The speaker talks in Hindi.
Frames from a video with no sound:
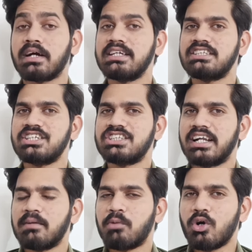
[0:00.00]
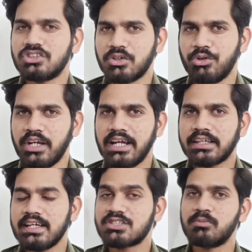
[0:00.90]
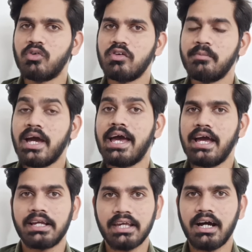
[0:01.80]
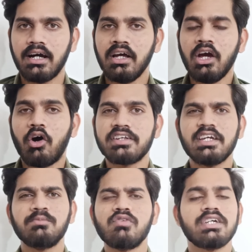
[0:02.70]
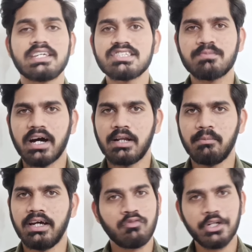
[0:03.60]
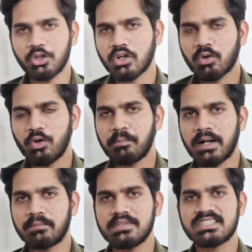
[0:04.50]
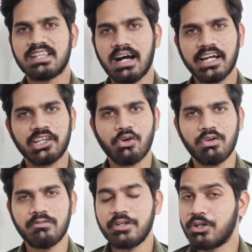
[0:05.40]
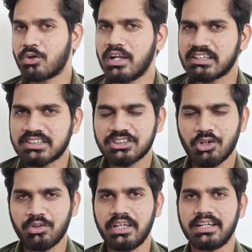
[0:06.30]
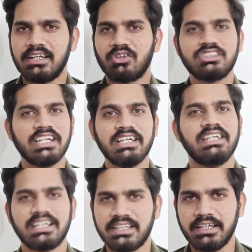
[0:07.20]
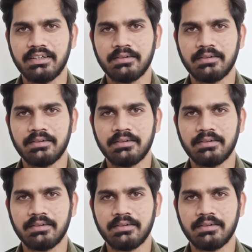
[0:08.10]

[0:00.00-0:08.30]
आपका ये चीज जानना बहुत जरूरी है कि इस मूवी में है क्या और ये मूवी किस बारे में है वीडियो को कोई पार्ट मिस ना करते हुए वीडियो को लास्ट तक जरूर देखना तो चलिए देखते